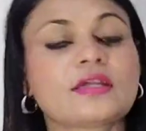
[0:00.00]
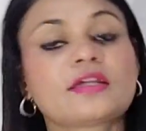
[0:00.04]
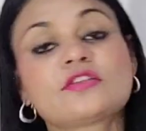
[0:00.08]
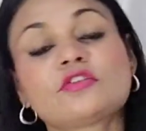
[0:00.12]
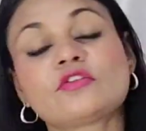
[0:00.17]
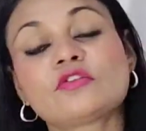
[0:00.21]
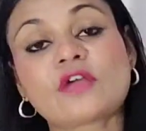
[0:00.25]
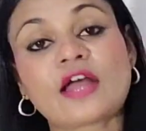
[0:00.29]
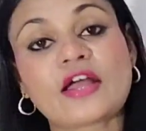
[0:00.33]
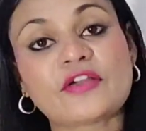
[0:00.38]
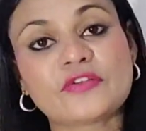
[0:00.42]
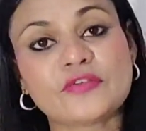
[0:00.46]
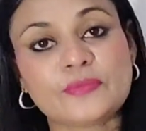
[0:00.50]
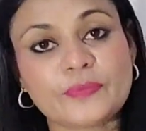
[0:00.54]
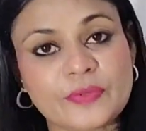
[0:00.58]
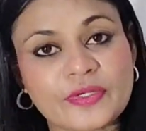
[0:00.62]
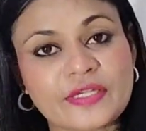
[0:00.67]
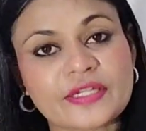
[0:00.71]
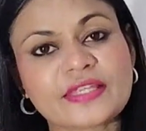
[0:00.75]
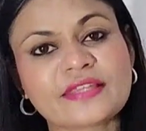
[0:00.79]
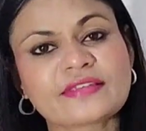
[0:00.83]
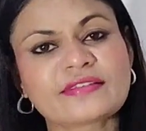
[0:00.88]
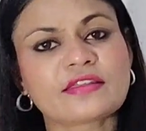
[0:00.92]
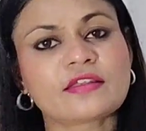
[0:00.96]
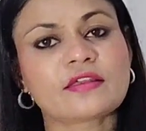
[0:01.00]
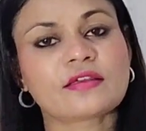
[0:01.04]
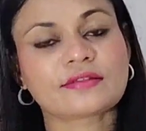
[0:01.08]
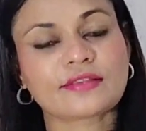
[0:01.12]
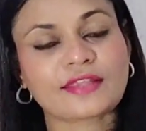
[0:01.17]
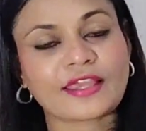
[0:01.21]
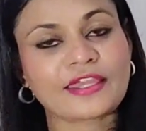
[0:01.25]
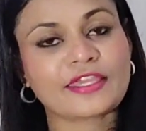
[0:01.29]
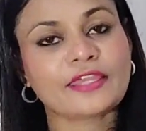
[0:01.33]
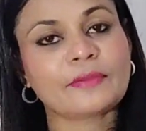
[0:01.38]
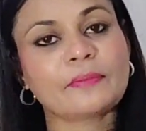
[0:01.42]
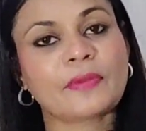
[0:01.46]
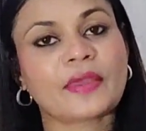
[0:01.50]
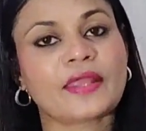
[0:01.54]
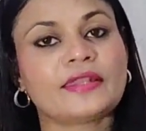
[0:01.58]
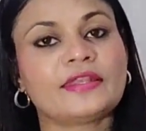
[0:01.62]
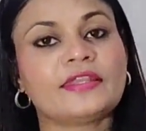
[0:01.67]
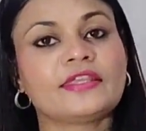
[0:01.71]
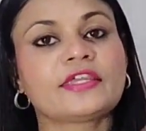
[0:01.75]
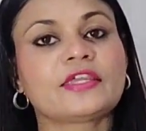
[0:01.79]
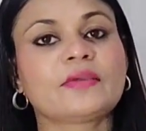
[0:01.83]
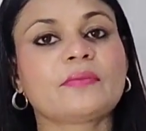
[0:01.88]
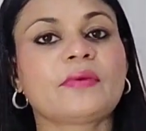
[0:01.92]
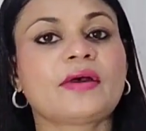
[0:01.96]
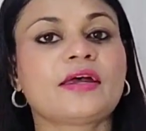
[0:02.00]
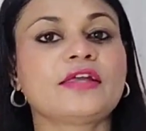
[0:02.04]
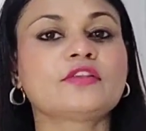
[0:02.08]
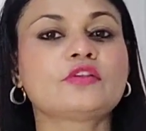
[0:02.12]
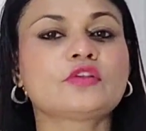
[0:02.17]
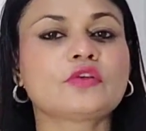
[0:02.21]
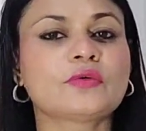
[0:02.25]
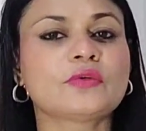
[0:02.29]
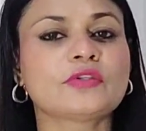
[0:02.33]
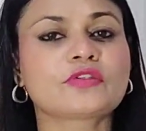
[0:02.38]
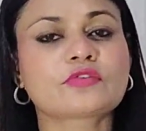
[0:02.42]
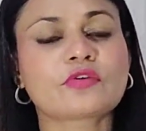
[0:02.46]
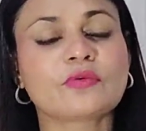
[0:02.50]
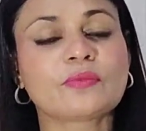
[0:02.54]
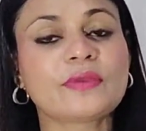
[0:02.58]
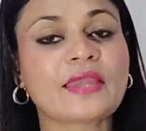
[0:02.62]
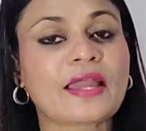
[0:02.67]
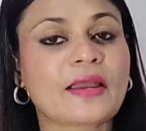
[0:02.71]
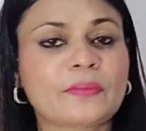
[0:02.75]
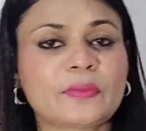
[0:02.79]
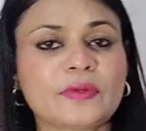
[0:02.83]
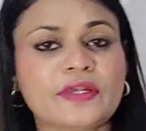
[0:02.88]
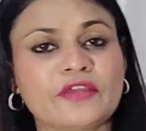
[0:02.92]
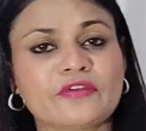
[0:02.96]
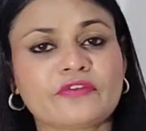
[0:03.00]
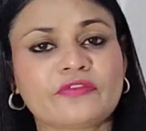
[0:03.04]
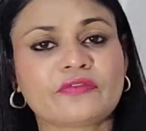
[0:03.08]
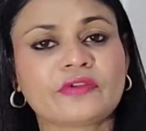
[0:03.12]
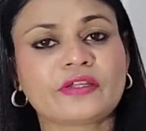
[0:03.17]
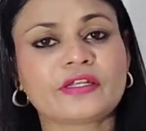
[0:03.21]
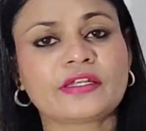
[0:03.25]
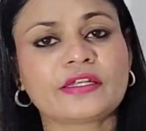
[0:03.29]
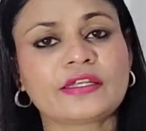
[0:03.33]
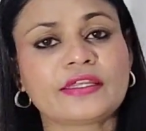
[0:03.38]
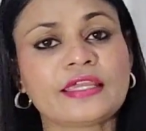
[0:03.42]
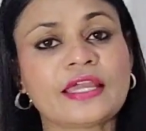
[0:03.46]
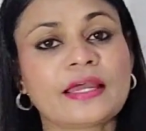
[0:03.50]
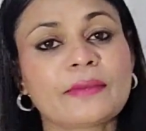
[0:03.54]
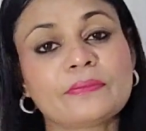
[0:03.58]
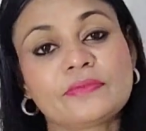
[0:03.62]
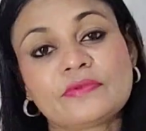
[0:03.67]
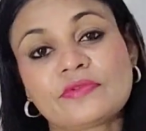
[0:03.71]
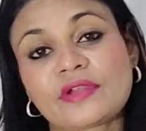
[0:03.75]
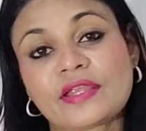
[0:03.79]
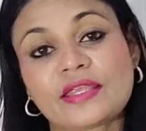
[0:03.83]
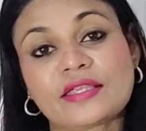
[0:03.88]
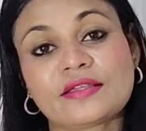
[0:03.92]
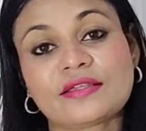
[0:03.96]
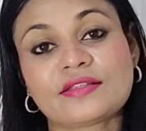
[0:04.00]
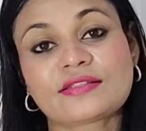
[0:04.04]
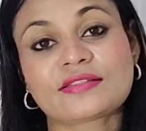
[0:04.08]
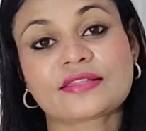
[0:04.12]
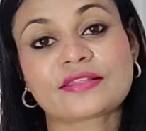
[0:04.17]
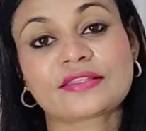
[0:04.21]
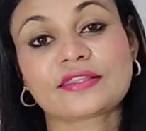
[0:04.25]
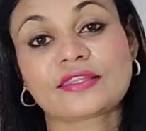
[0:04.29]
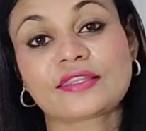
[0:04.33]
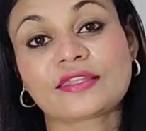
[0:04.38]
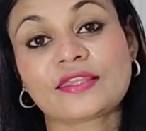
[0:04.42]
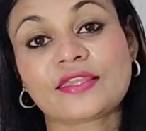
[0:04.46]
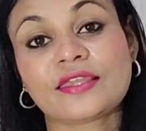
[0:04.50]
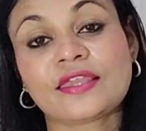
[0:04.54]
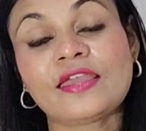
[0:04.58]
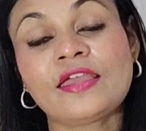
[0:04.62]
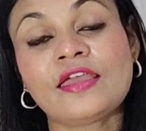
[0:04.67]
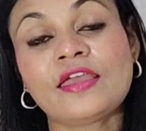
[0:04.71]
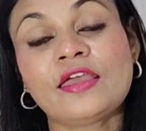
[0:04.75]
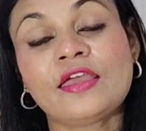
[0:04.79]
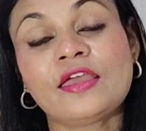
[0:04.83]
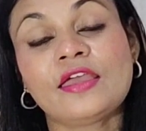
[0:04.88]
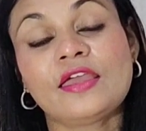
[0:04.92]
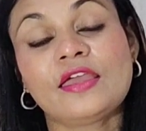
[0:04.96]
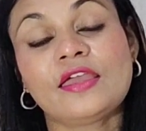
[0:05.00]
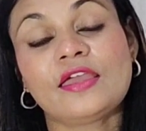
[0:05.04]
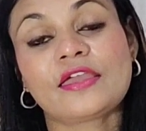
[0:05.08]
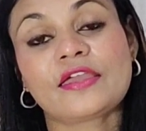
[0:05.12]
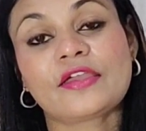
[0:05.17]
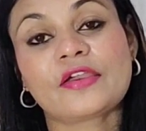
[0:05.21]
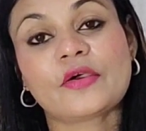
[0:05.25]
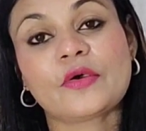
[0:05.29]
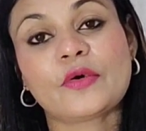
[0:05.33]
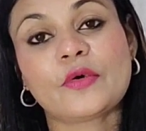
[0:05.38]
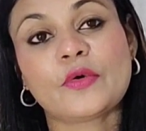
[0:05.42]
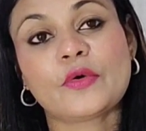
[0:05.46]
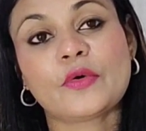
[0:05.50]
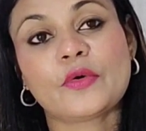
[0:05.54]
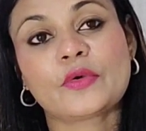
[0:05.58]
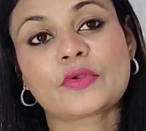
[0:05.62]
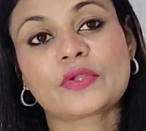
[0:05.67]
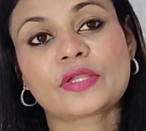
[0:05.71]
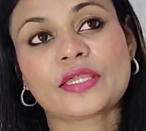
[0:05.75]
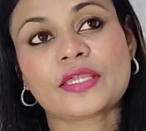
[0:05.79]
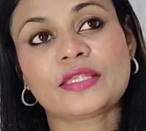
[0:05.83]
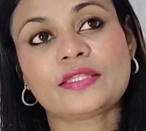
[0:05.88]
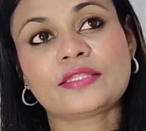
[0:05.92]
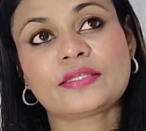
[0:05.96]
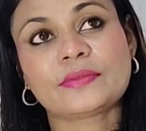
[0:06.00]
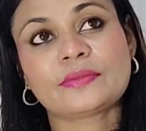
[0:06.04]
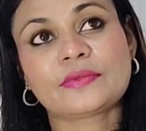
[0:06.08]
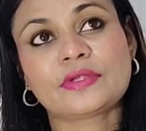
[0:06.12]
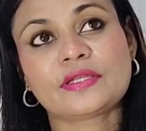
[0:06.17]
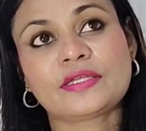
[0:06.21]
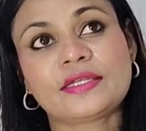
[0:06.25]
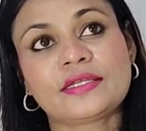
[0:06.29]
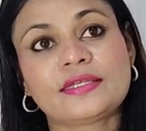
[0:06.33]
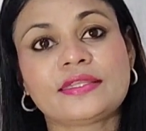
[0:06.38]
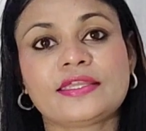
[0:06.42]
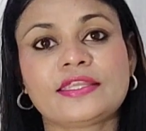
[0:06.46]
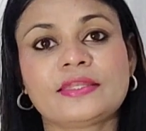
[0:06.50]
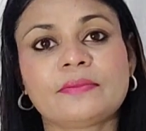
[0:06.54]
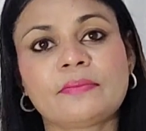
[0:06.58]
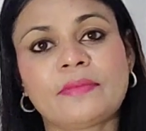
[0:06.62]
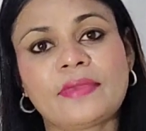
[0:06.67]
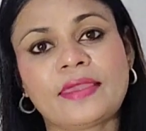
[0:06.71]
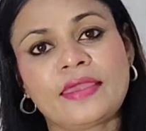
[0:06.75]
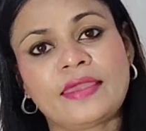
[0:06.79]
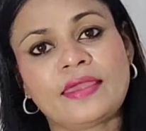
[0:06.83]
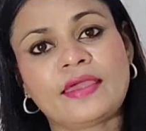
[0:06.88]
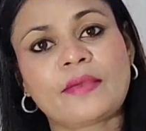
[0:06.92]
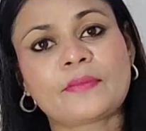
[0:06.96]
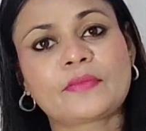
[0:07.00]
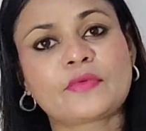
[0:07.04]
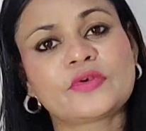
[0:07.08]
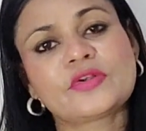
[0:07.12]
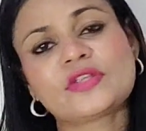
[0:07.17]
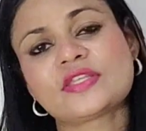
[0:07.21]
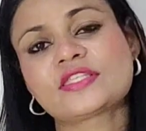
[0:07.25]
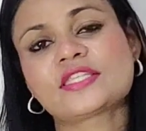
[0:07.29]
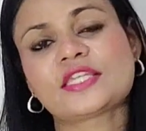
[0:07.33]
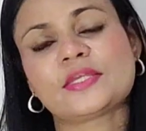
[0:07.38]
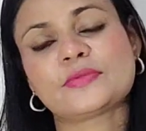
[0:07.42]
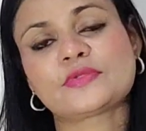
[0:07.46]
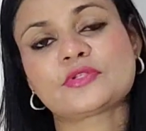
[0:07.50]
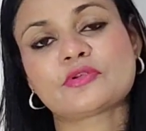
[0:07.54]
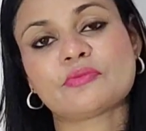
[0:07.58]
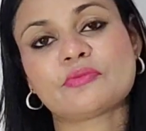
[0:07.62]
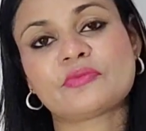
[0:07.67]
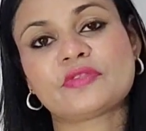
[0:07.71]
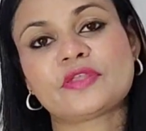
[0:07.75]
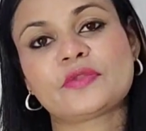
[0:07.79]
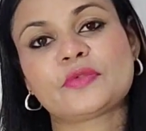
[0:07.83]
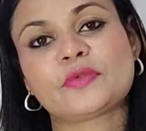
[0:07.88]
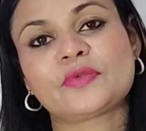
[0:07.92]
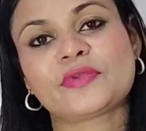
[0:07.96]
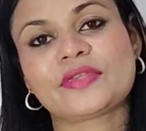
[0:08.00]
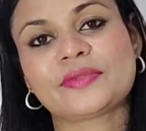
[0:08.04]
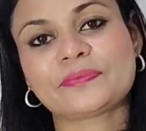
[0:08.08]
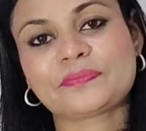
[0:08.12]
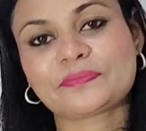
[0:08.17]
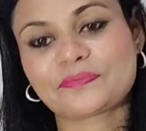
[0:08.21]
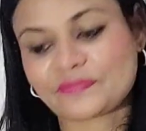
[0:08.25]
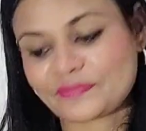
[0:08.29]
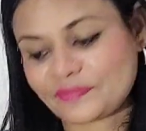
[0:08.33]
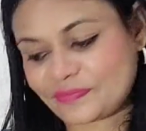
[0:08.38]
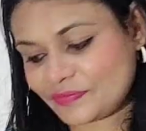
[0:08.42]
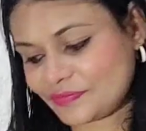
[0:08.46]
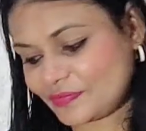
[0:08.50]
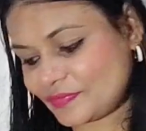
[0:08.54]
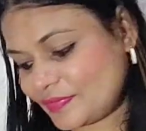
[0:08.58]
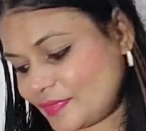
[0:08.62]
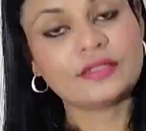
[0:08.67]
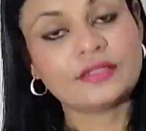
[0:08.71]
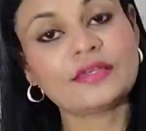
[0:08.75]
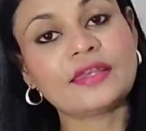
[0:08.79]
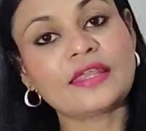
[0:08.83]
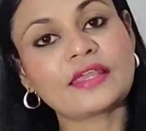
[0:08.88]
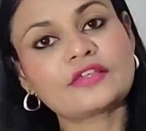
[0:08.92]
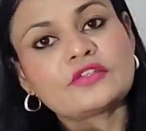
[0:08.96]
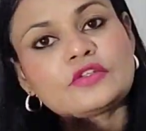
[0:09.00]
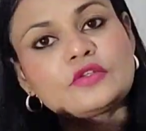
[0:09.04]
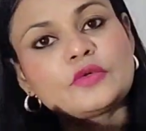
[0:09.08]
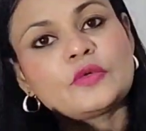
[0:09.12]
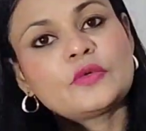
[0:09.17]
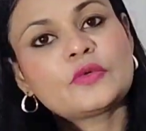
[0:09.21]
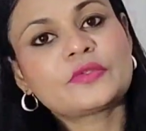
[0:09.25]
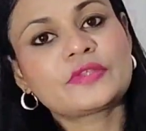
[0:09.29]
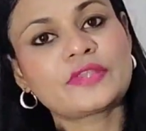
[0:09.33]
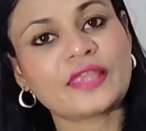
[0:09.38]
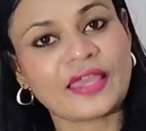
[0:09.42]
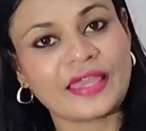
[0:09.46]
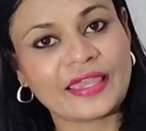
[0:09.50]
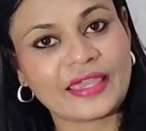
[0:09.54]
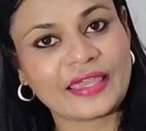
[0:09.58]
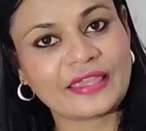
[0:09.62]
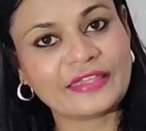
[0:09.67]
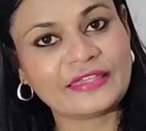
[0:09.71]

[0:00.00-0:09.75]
तो काफ़ी प्रीटी सा लगता है ये पहनने के बाद तो इसको भी आप डेफिनेटली आप ट्राई कर सकती हैं और इन सब की डिटेल मैं आपको डिस्क्रिप्शन में दे दूँगी नेक्स्ट कुर्ता है